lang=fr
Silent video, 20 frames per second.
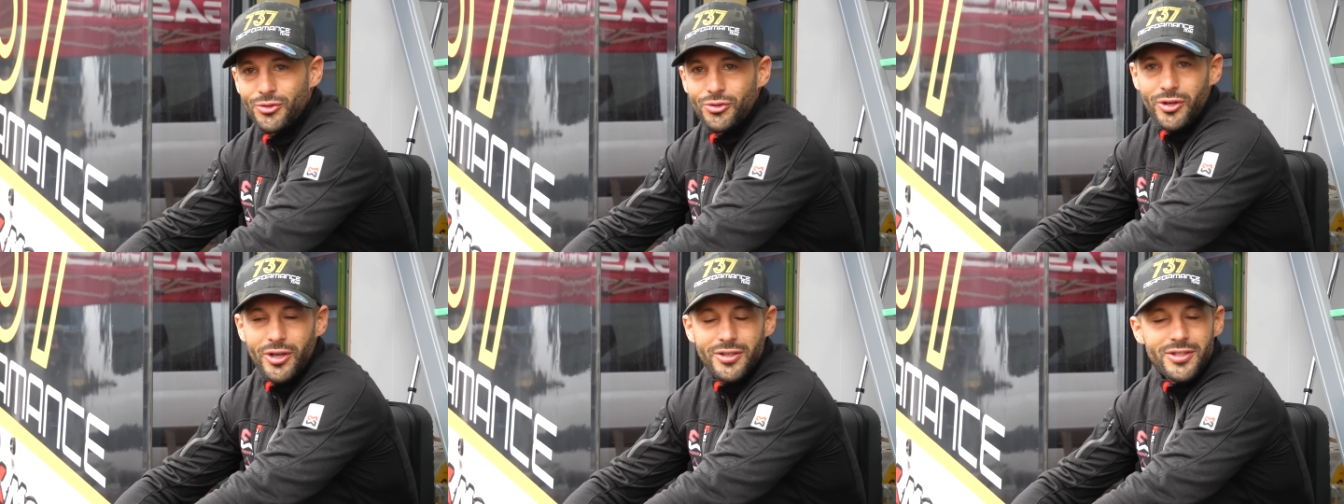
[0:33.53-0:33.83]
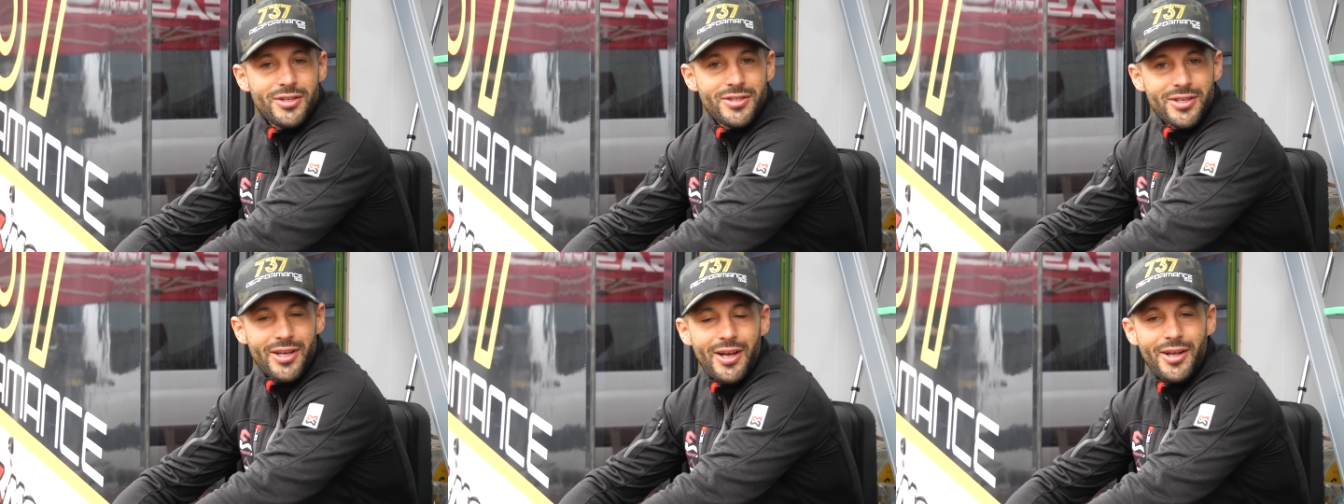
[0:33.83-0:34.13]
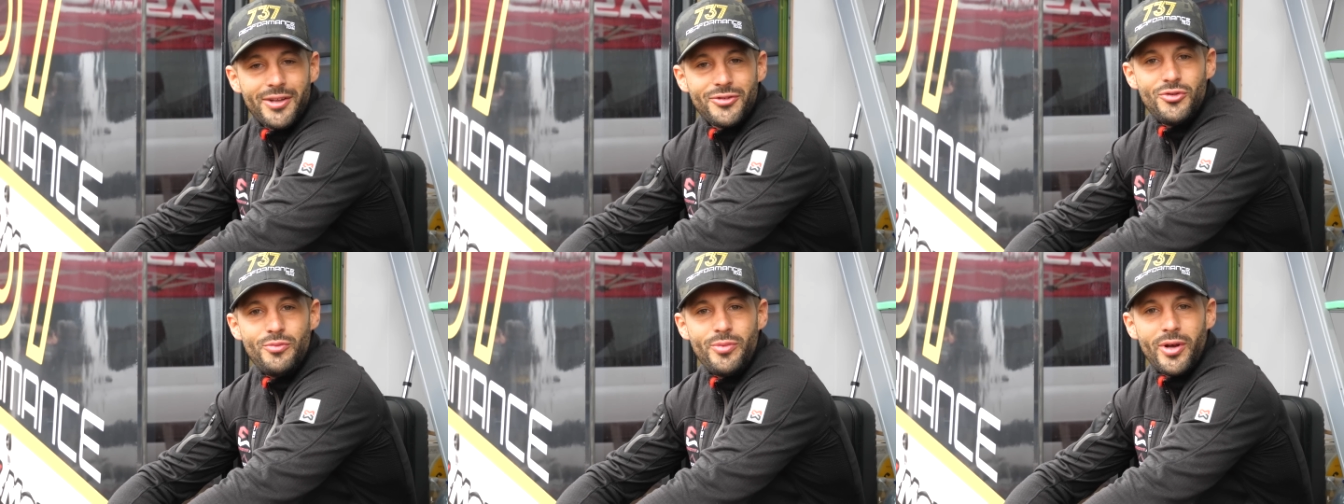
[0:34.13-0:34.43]
en tout cas, ça serait
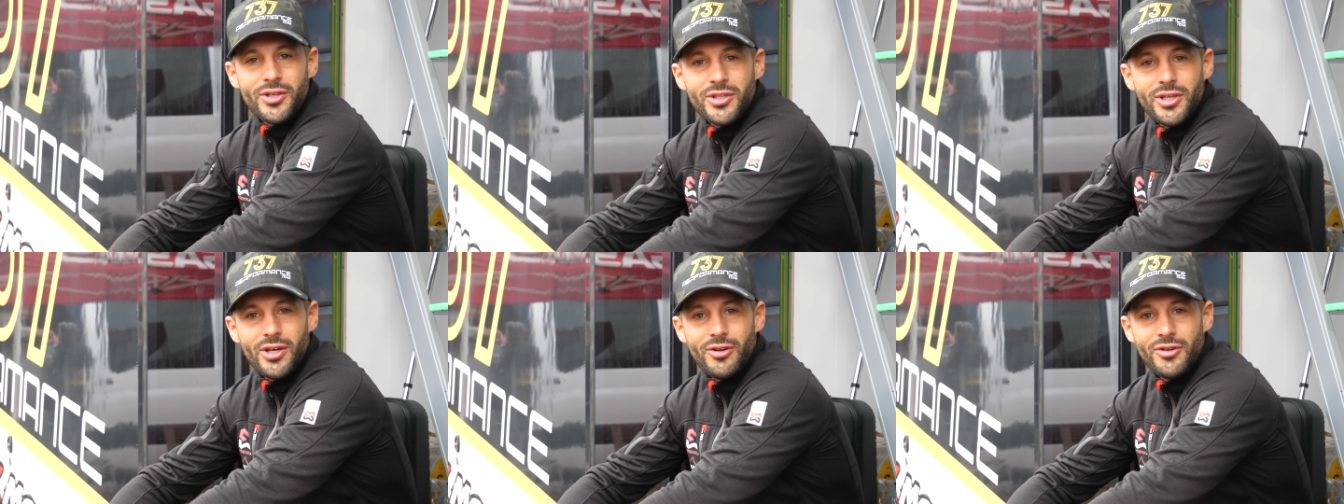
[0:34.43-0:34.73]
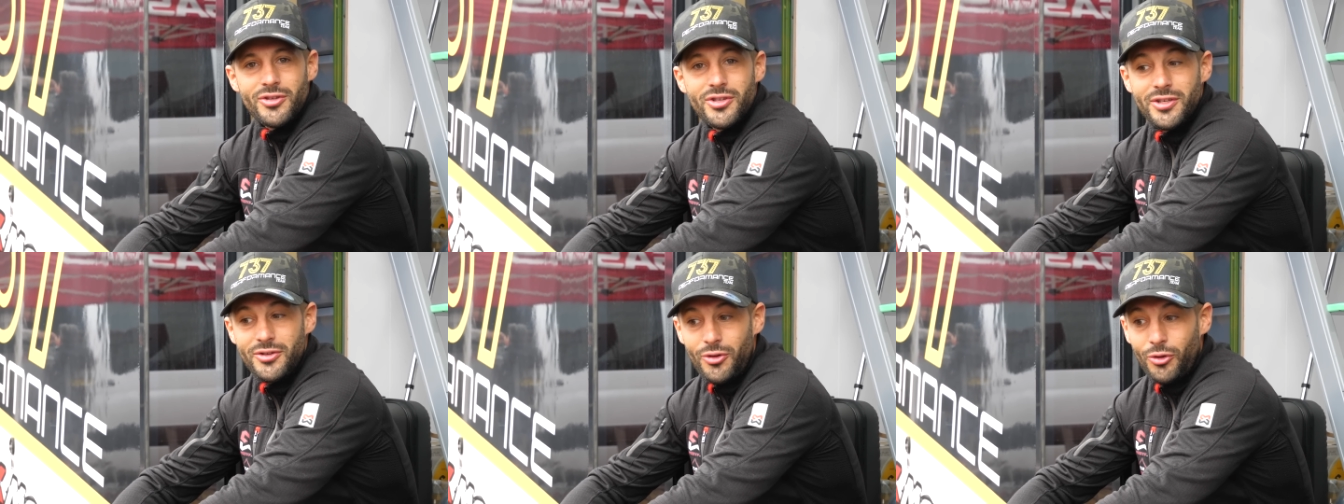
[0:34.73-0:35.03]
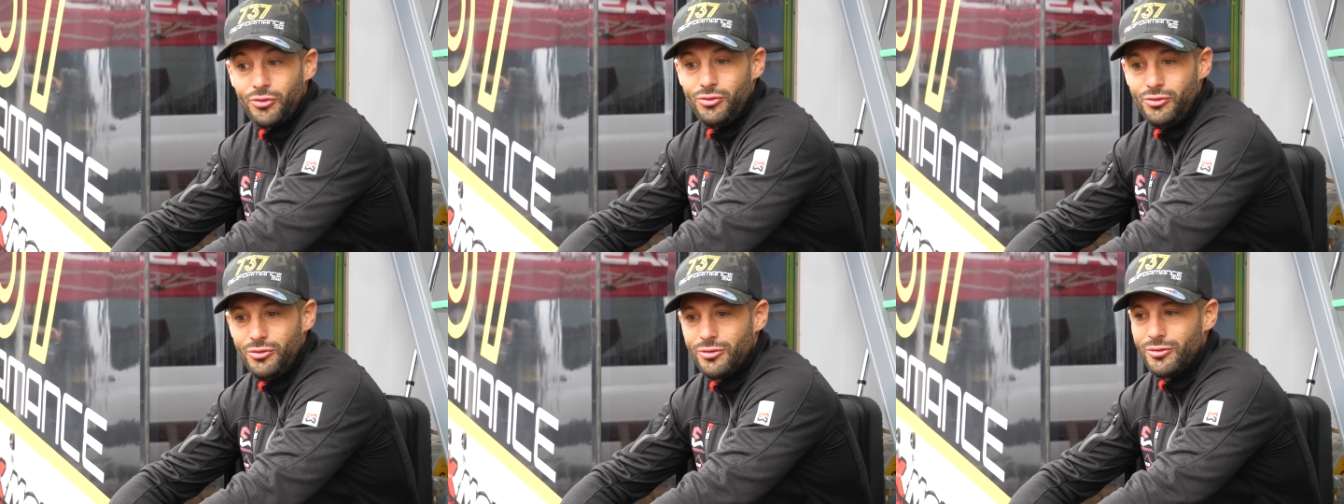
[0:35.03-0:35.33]
un super challenge et
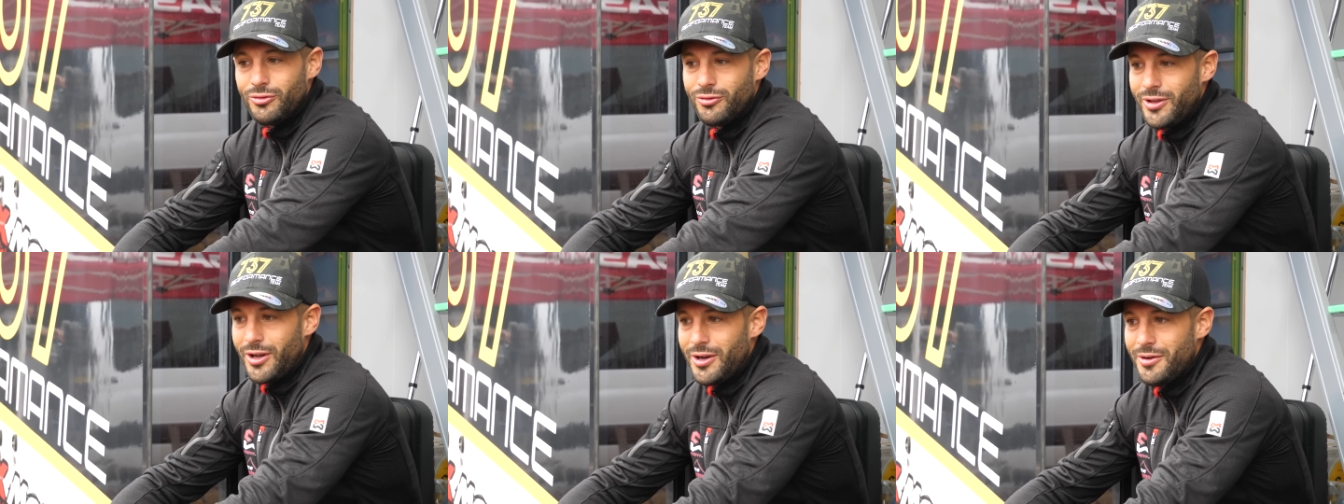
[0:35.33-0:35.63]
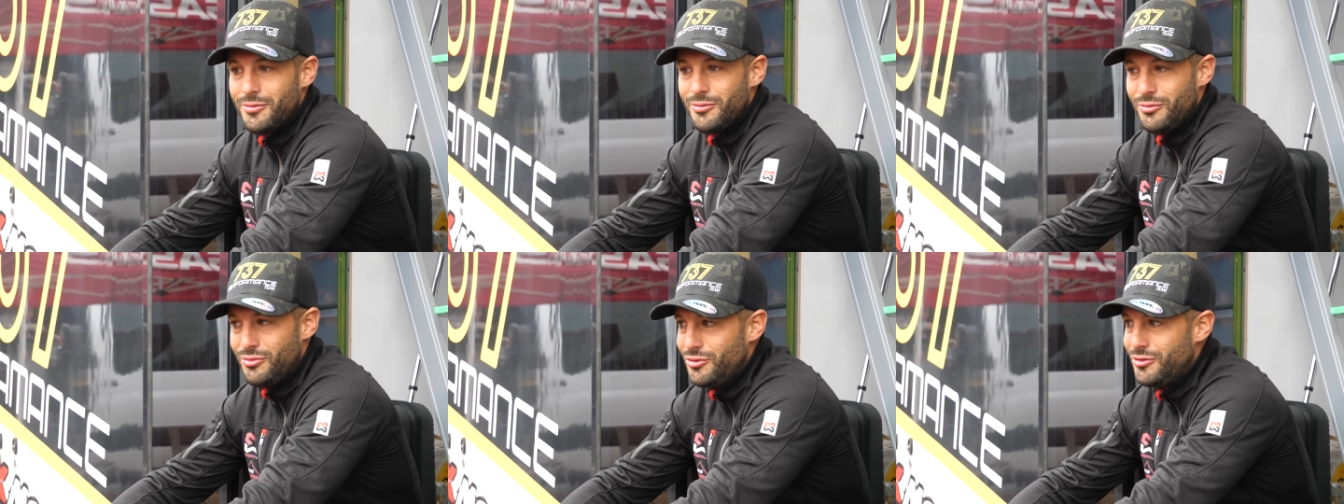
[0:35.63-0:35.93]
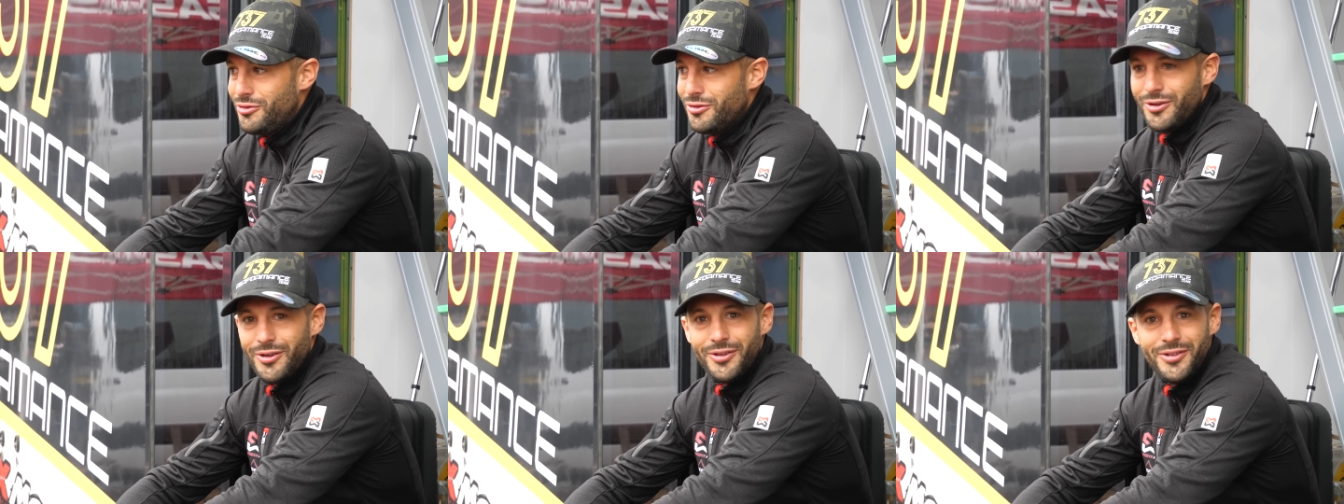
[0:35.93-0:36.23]
surtout, on a le
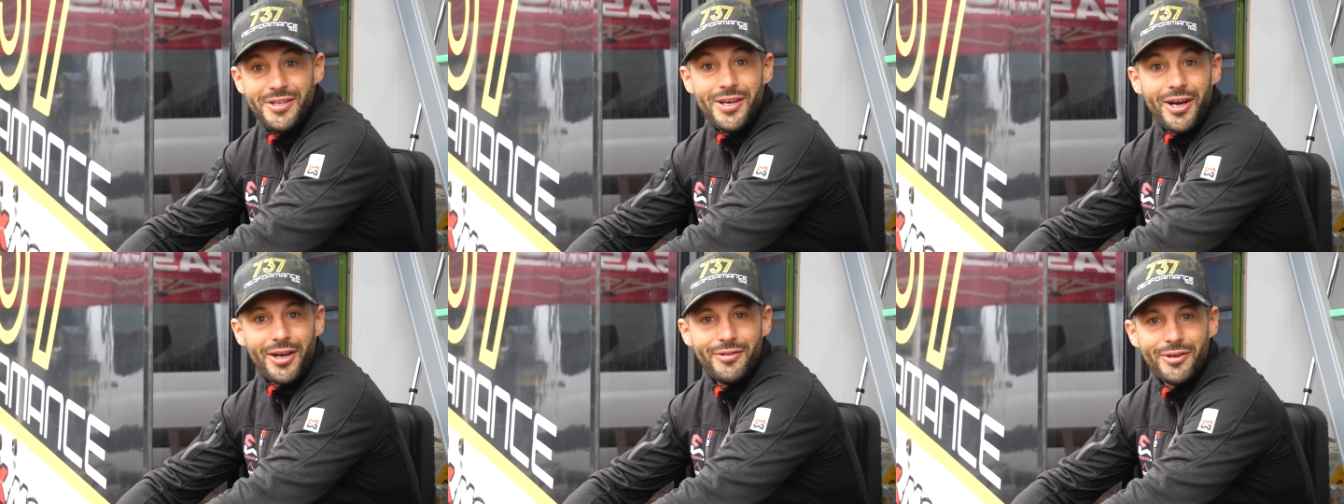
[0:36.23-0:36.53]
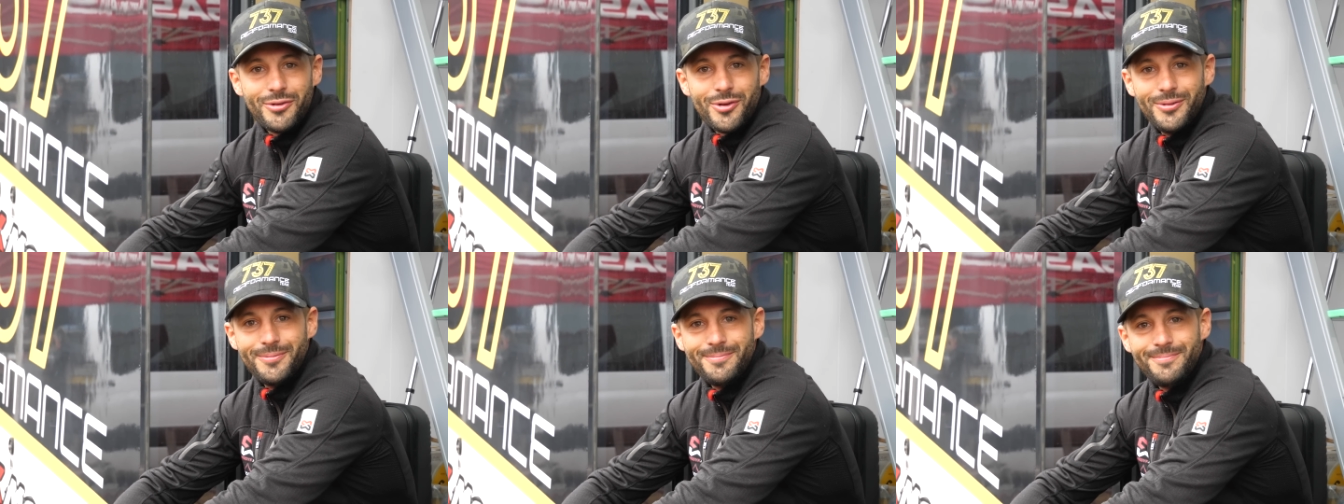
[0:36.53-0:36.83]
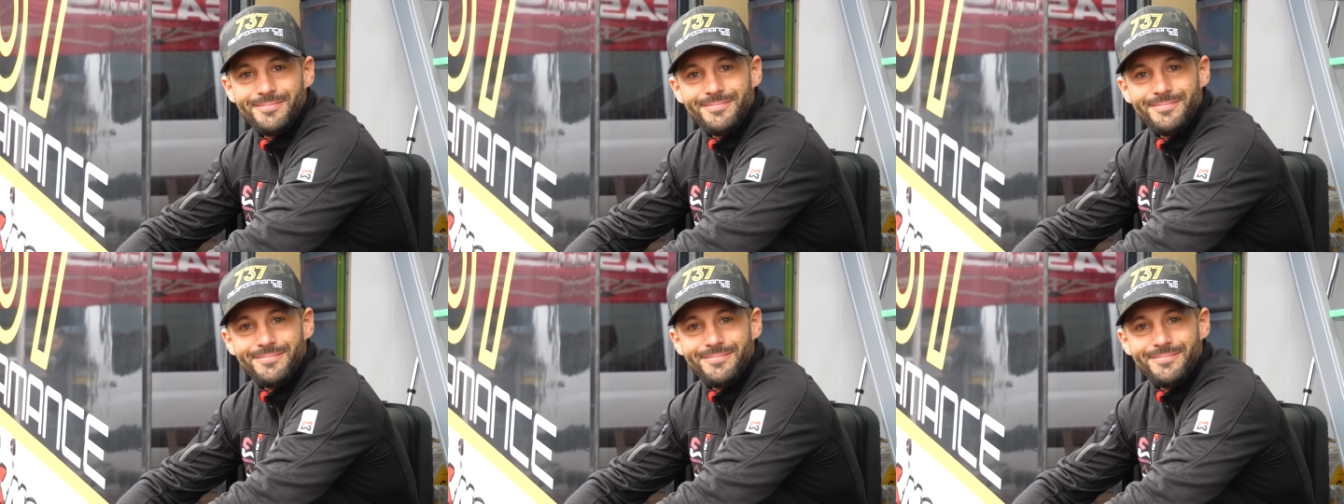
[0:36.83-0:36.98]
but d'y arriver. Quoi.